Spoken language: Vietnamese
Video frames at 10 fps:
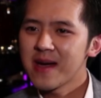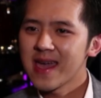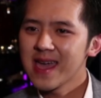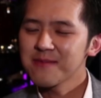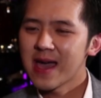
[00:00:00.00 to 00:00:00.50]
là
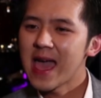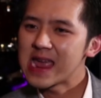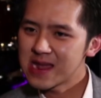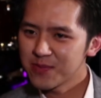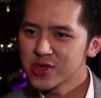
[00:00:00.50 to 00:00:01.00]
cái bài hát mà
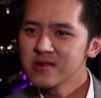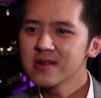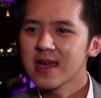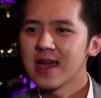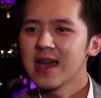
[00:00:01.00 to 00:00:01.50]
hai năm
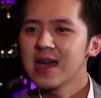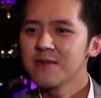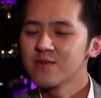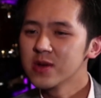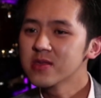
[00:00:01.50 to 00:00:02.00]
trước
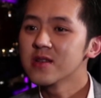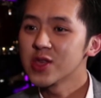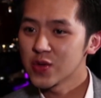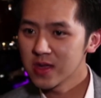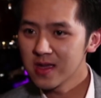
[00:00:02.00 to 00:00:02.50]
cả Bước
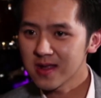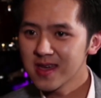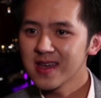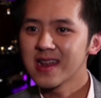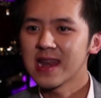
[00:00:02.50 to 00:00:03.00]
Chân Chiều Chủ
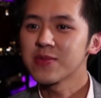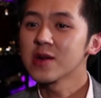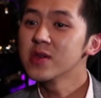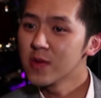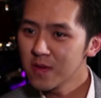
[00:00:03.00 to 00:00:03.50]
nhật đó,
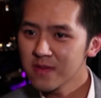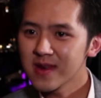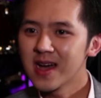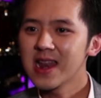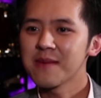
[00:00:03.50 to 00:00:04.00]
năm sáu mươi
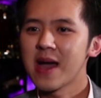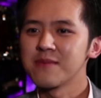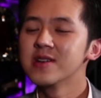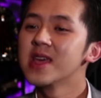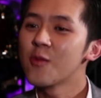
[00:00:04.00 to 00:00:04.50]
mốt đó, ừ. là
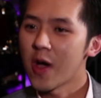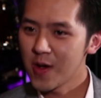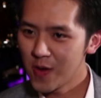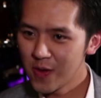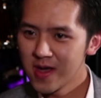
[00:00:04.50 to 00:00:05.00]
bài Mưa Đêm
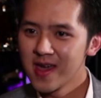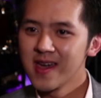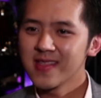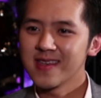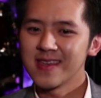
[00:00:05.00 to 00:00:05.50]
Ngoại Ô, ừ.
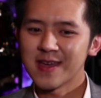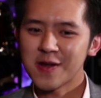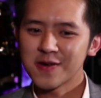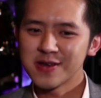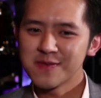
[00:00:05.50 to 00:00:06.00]

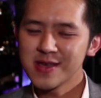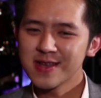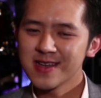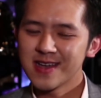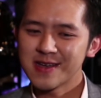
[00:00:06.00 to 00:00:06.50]
thì con được
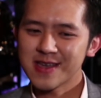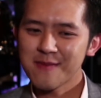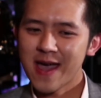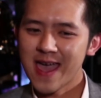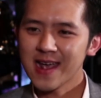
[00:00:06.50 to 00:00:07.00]
biết
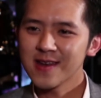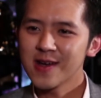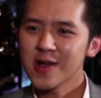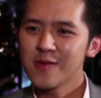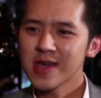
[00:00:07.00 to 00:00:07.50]
uh, cái bài
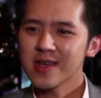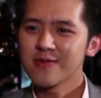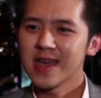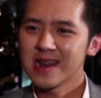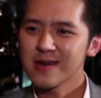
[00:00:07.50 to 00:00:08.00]
hát đó có
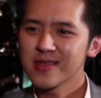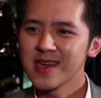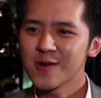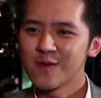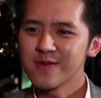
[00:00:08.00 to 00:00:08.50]
cái công nghệ
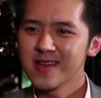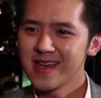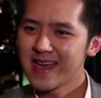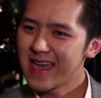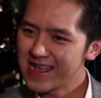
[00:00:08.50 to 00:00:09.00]
lăng xê cũng
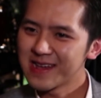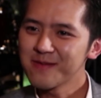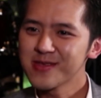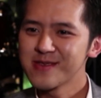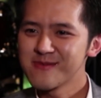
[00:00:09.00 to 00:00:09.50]
uh,
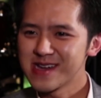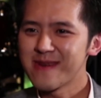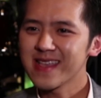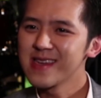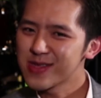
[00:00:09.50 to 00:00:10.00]
hay lắm, xin ừ.
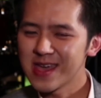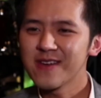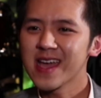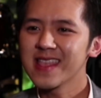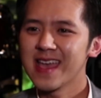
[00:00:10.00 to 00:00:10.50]
mời bác chia
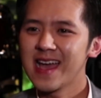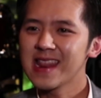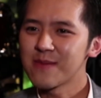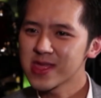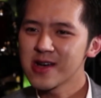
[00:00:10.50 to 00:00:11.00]
sẻ với khán
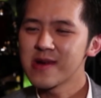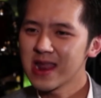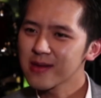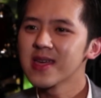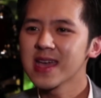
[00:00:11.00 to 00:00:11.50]
giả làm
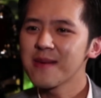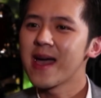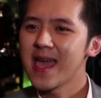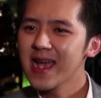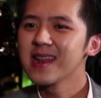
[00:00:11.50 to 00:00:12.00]
sao mà lăng xê
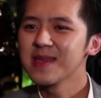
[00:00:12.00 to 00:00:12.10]
cái bài